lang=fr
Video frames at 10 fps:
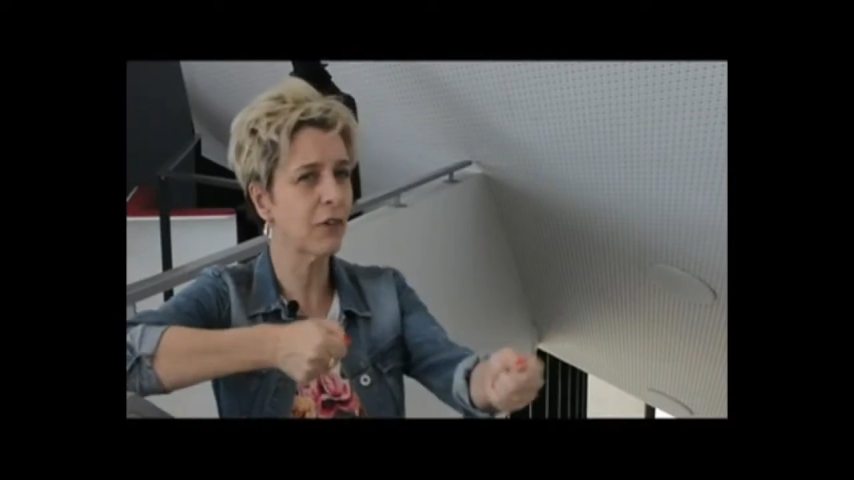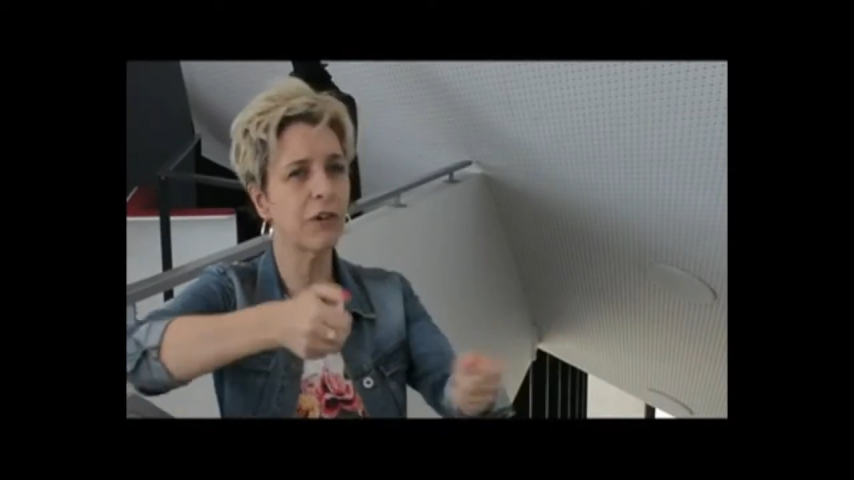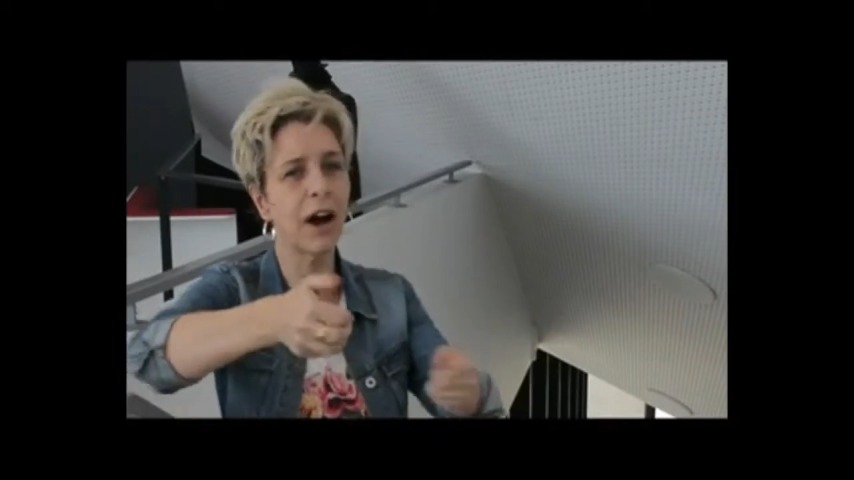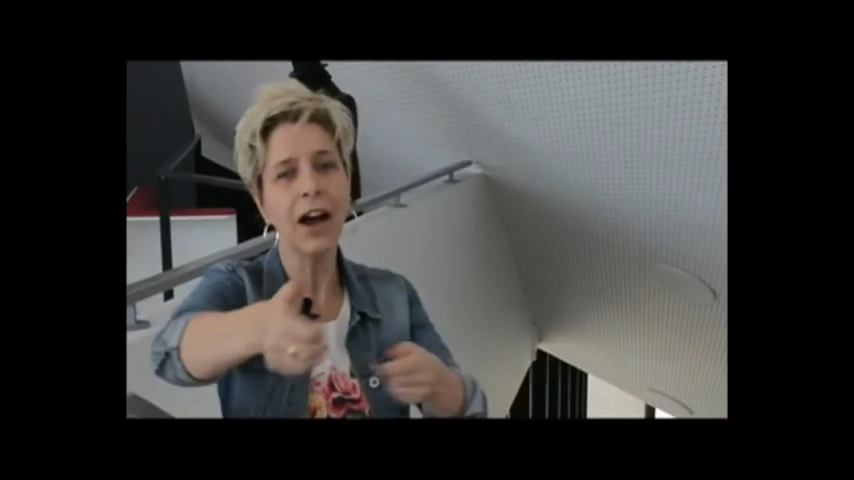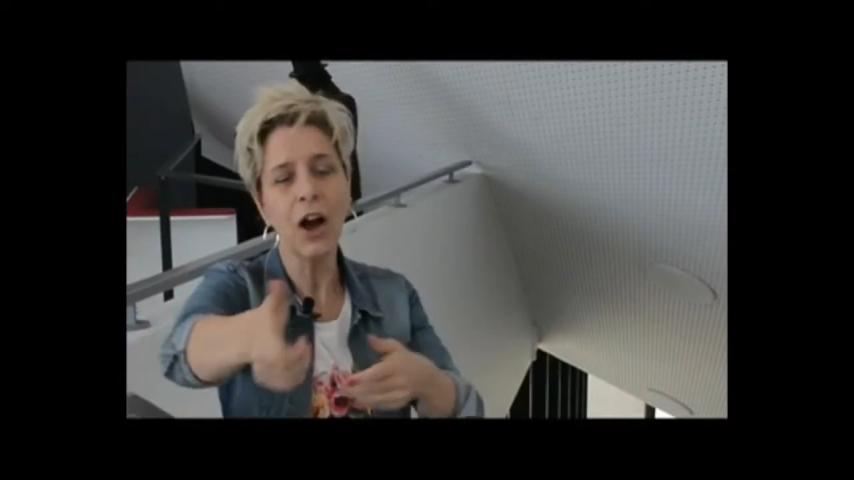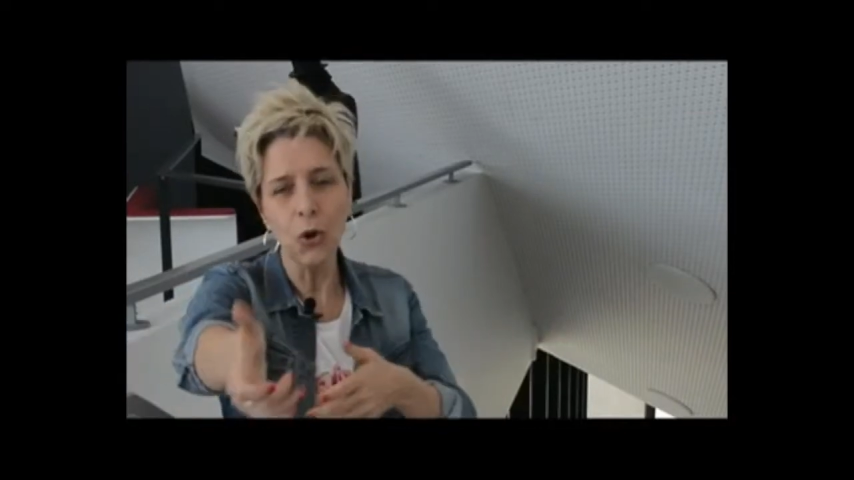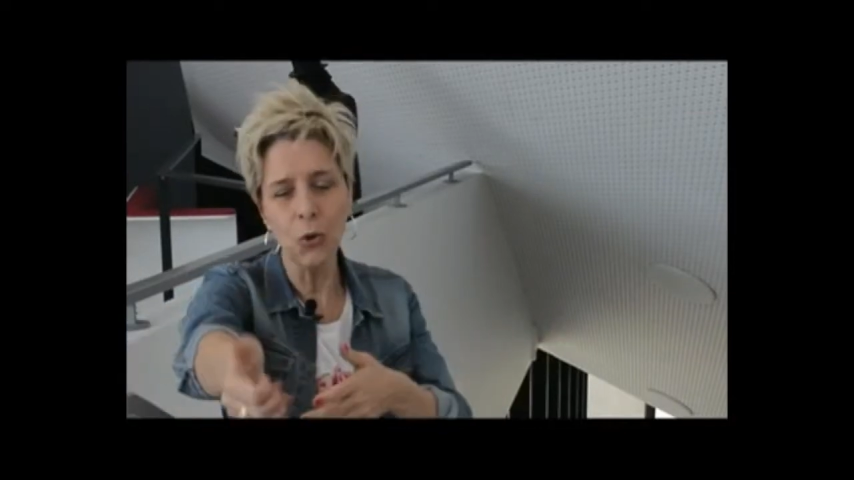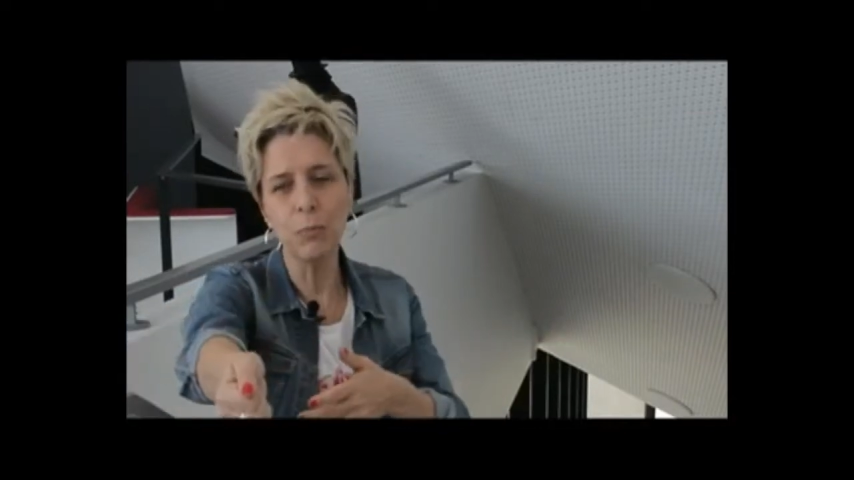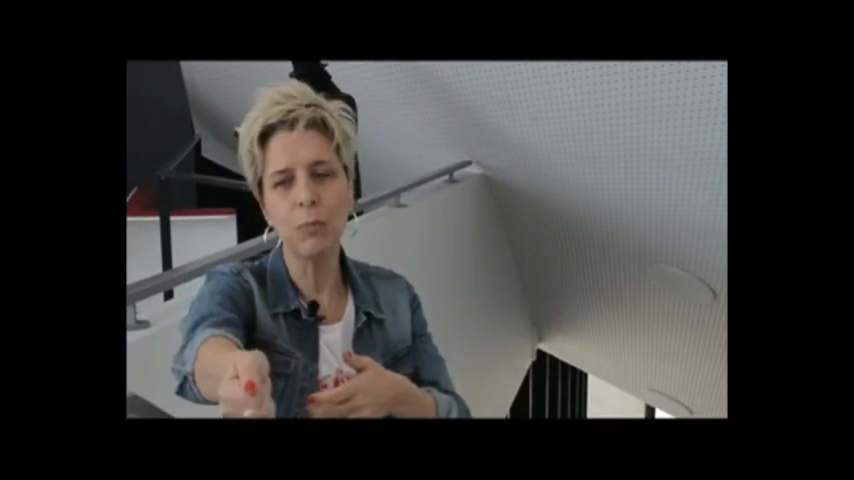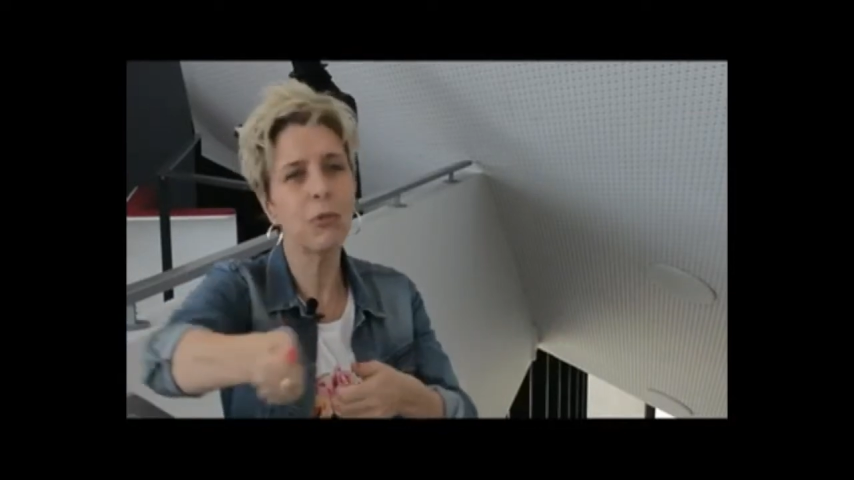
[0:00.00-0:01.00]
fois le
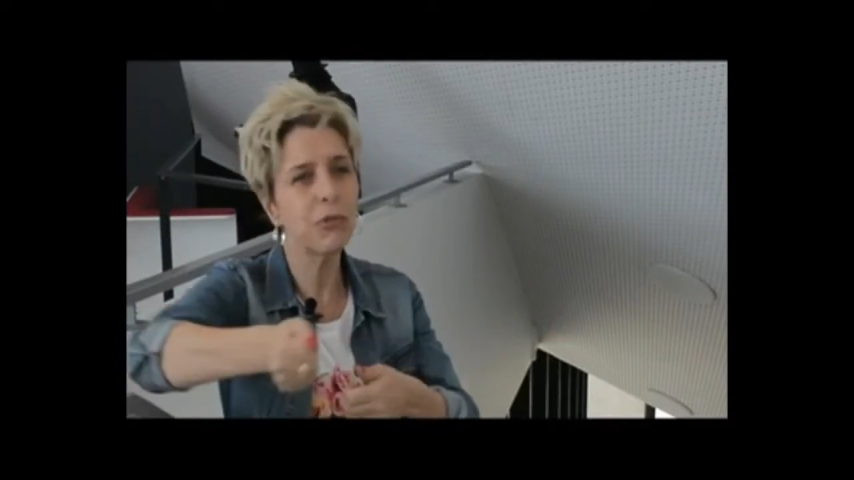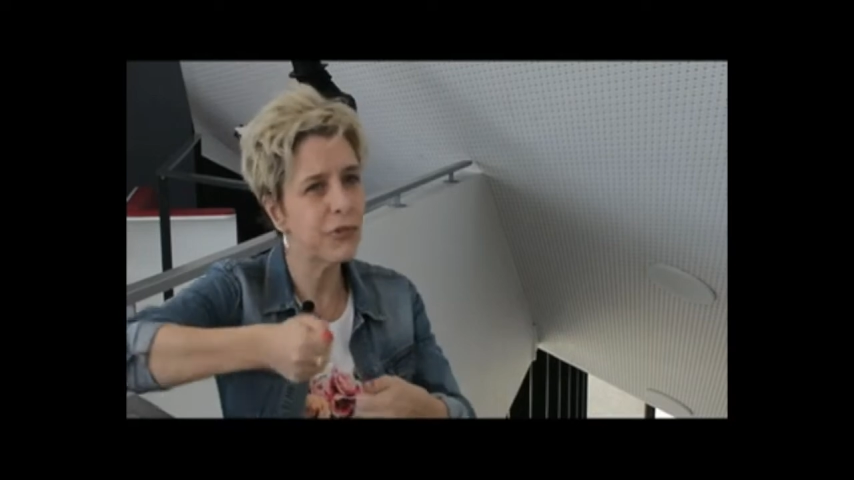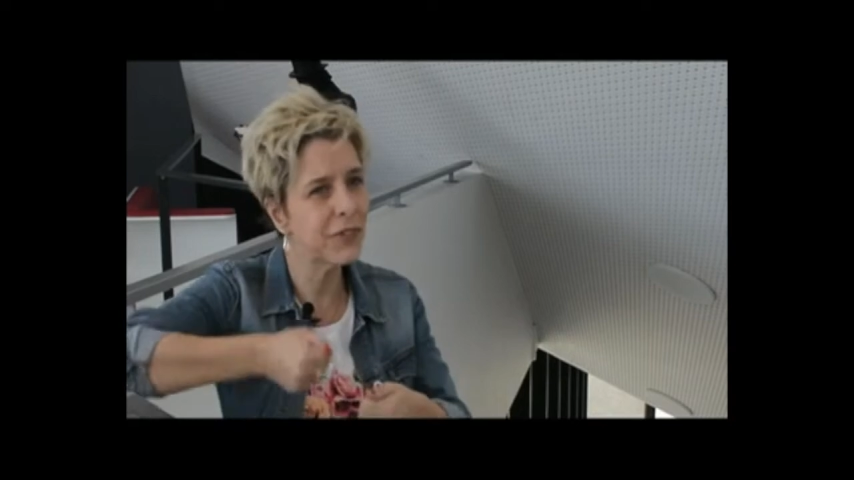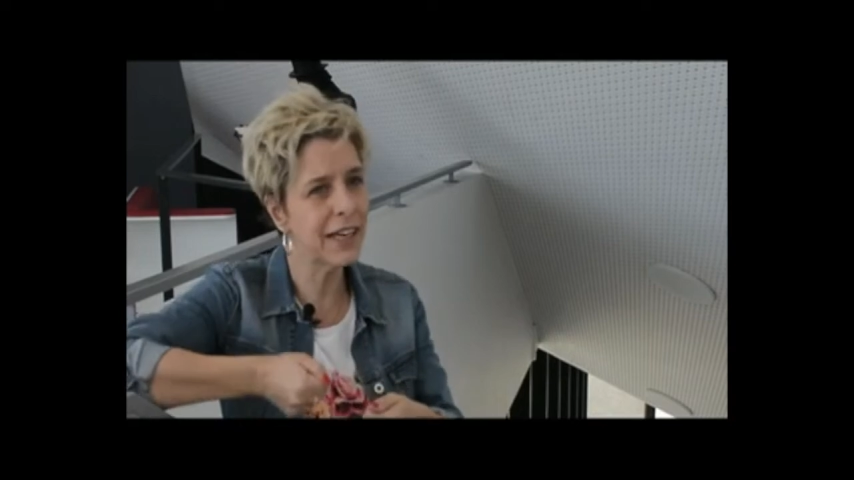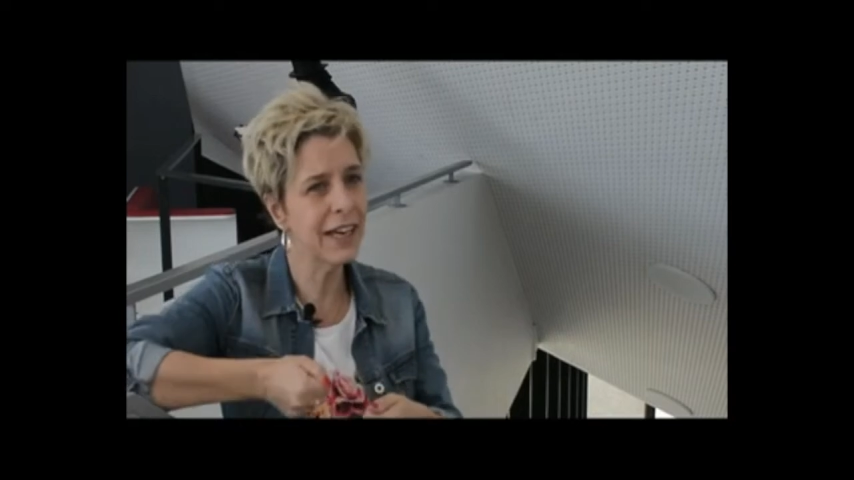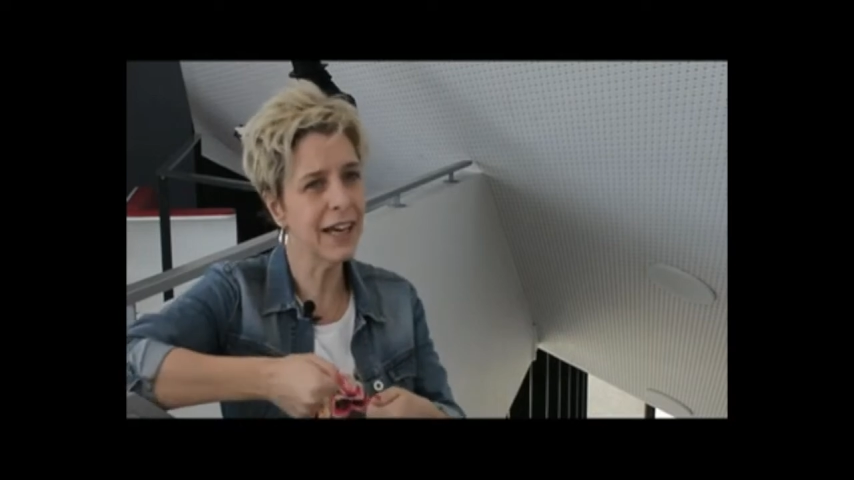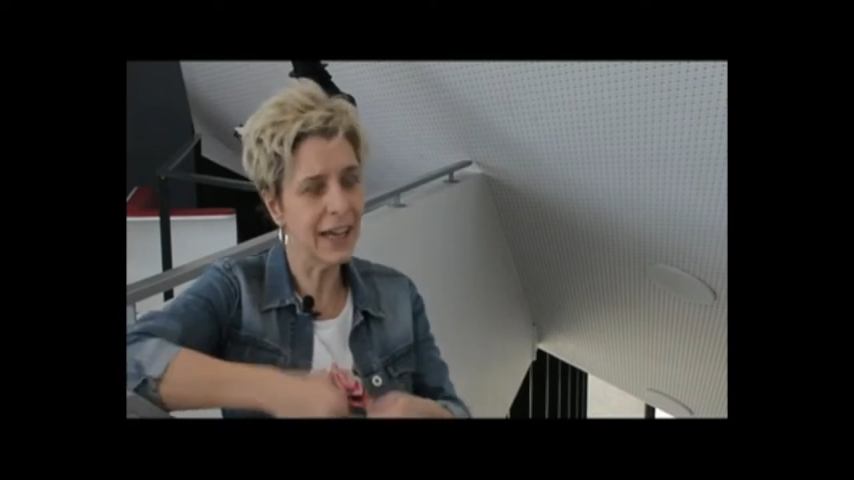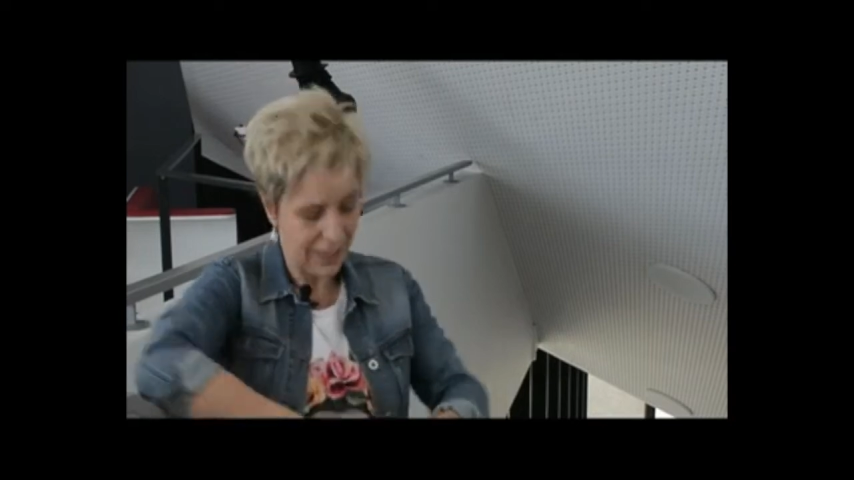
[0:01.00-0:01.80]
bon fil,